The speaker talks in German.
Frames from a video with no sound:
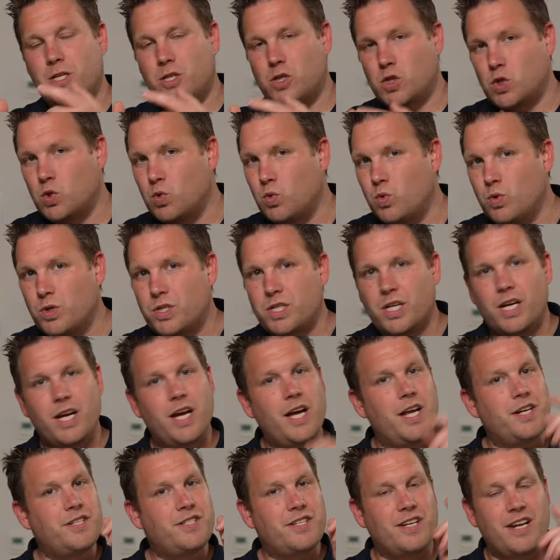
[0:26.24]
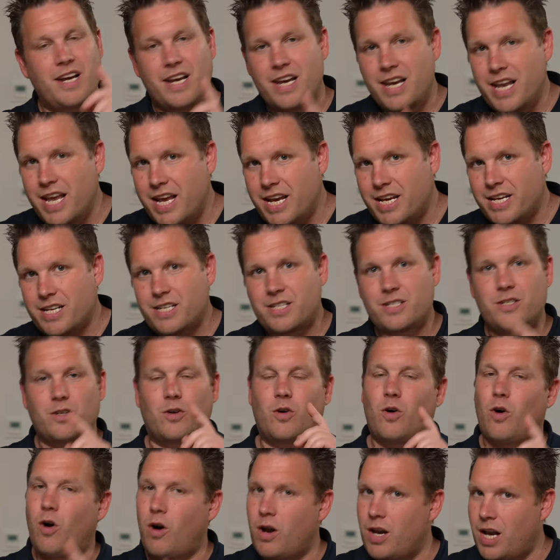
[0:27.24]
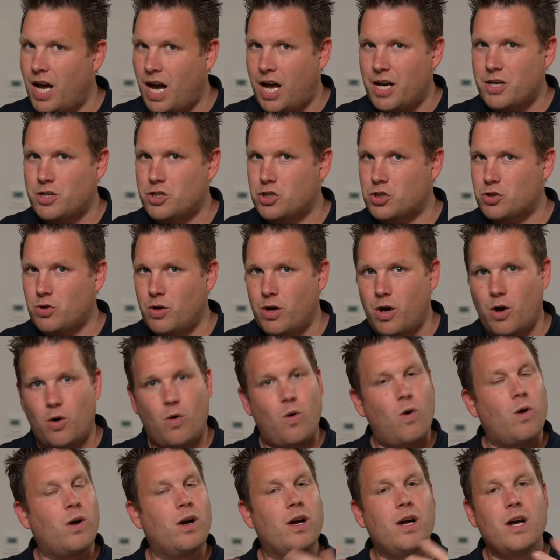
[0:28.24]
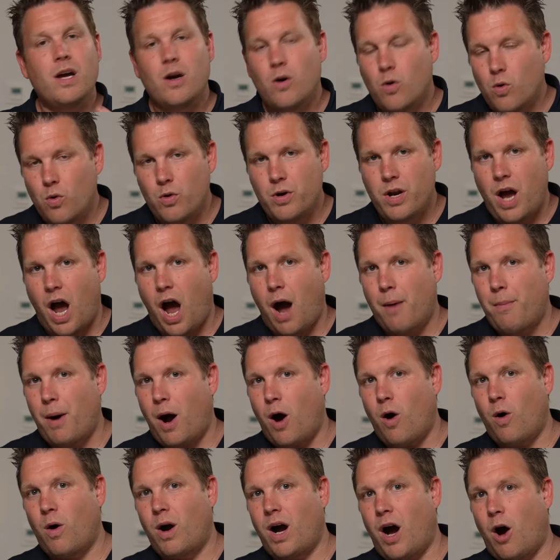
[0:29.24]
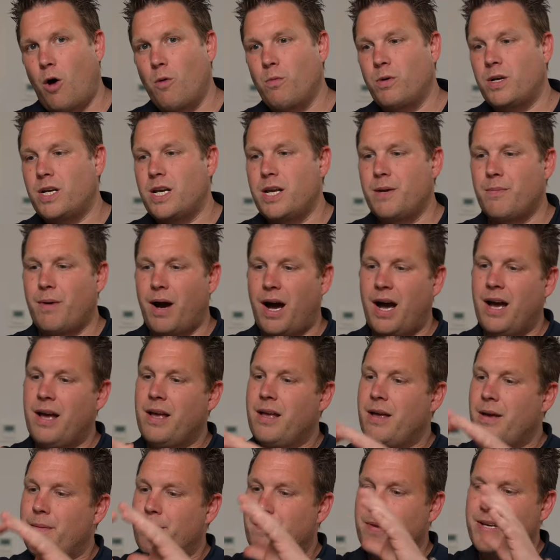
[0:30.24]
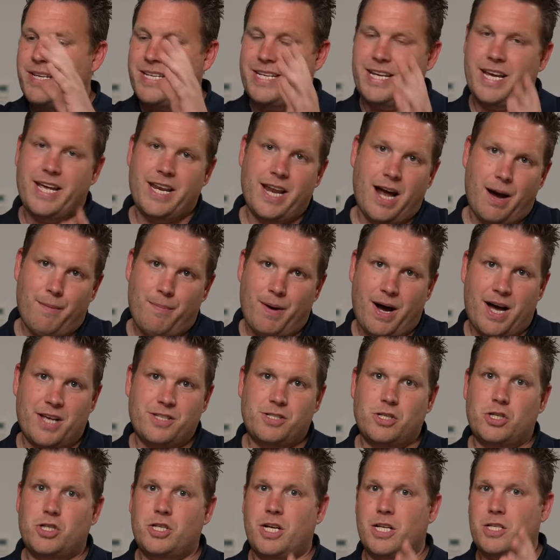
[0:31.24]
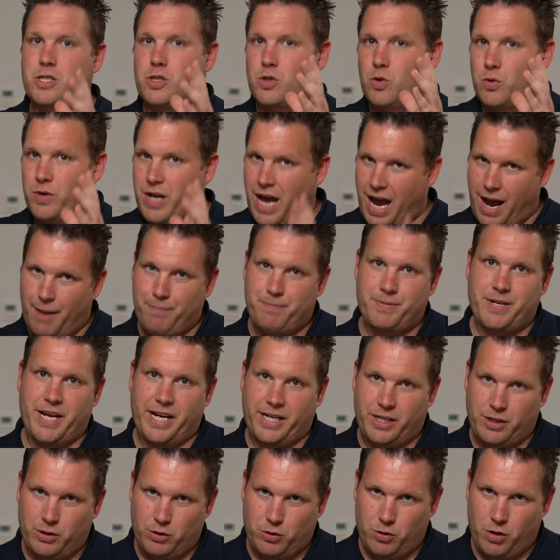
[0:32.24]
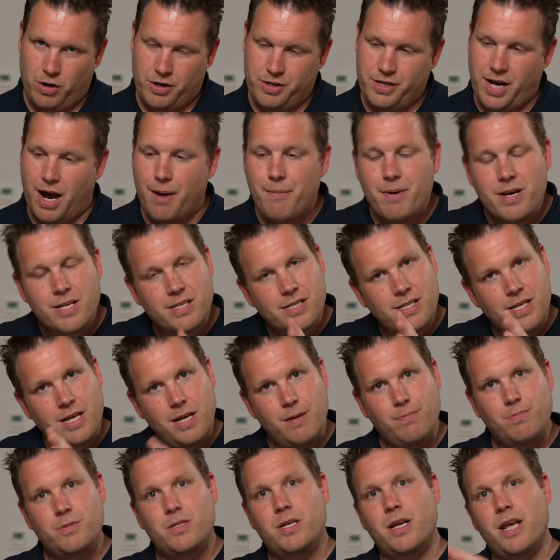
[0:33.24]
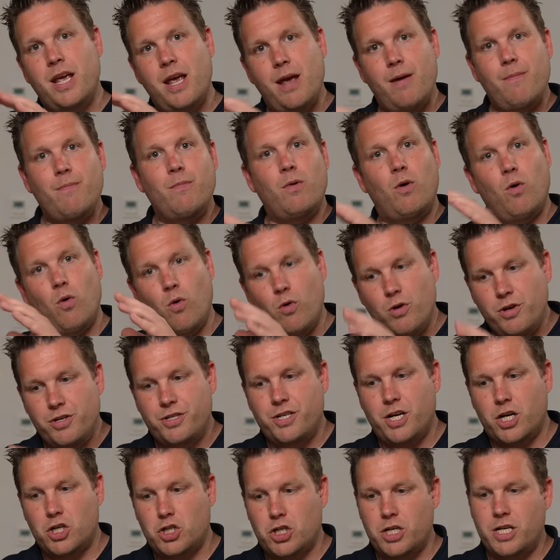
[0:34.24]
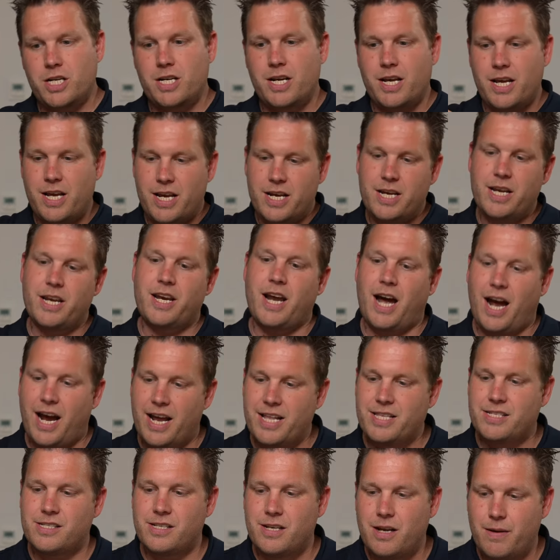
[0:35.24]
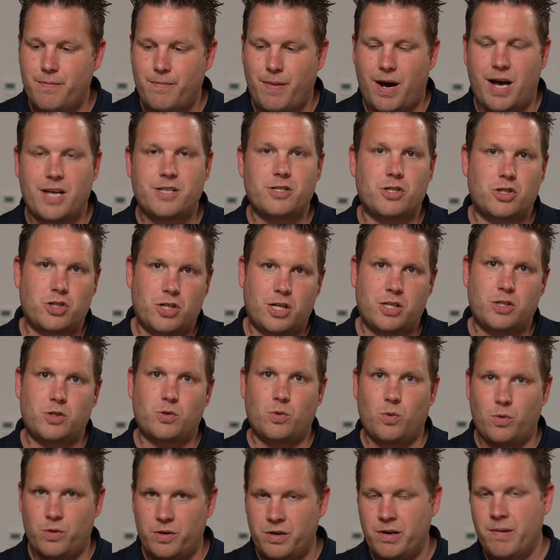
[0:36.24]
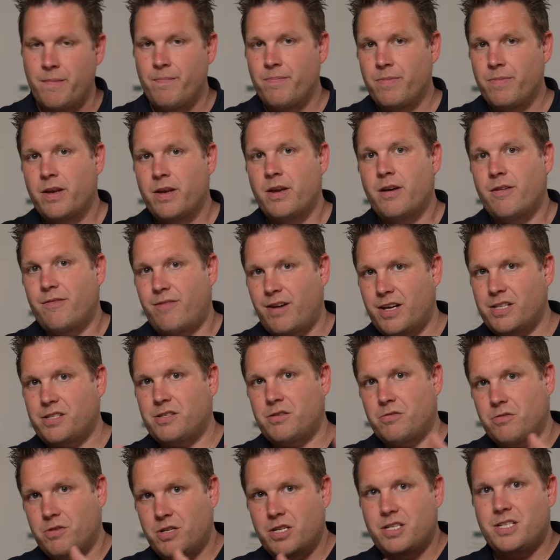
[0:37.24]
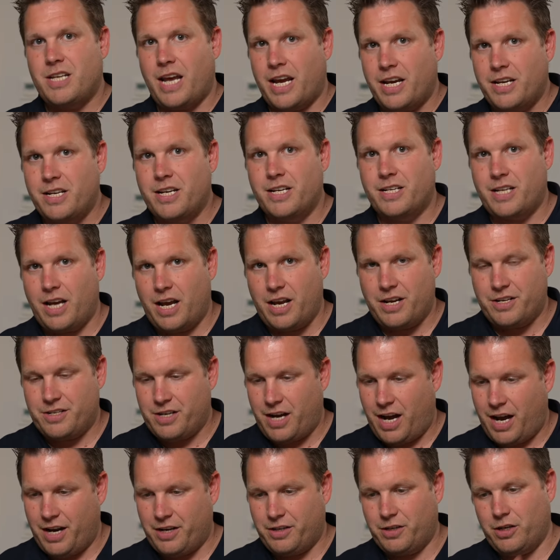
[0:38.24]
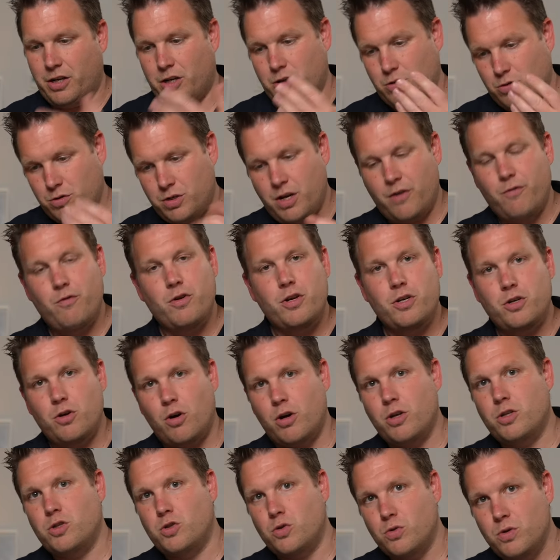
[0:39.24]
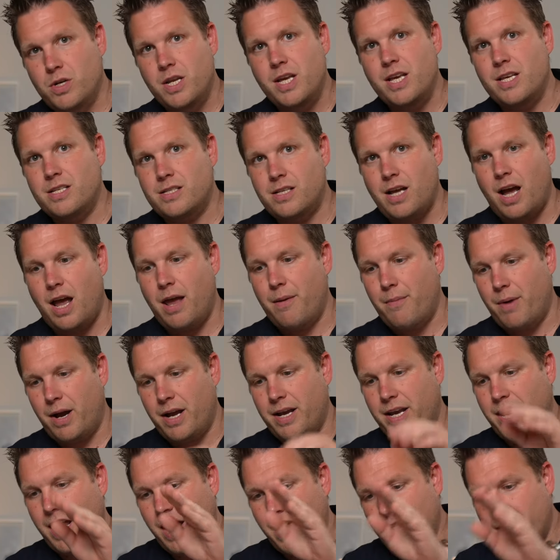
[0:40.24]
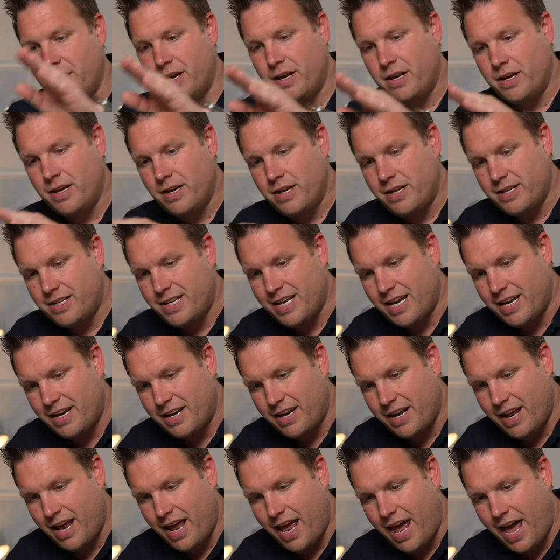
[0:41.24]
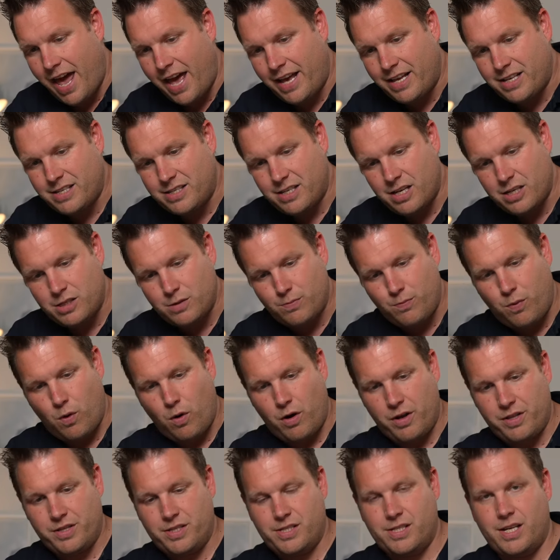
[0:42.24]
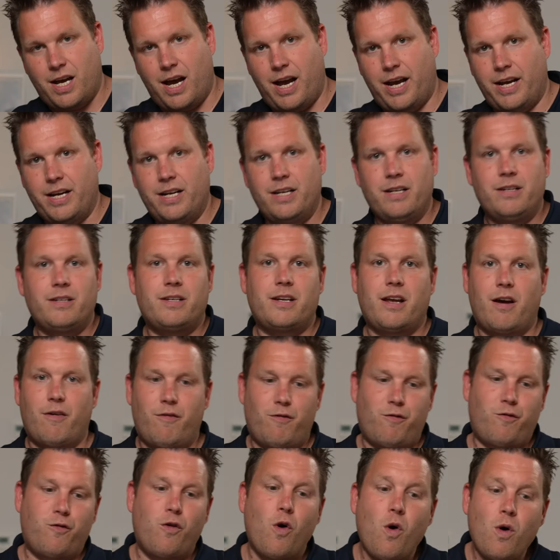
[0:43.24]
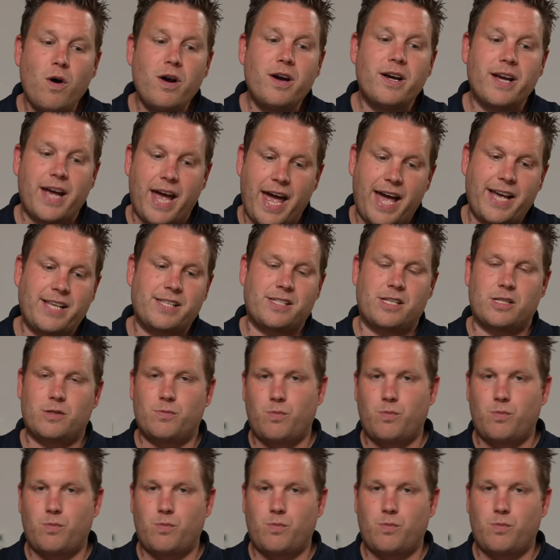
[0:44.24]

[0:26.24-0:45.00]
Zutritt, Licht, Rollladensteuerung oder aber auch Raumklima mit jeder Basisstation abdecken könnt. Aber es gibt eben Unterschiede in den einzelnen Basisstationen, was die Technik dahinter angeht. Und da würde ich euch zunächst einmal gerne den Access Point zeigen, der Funk Access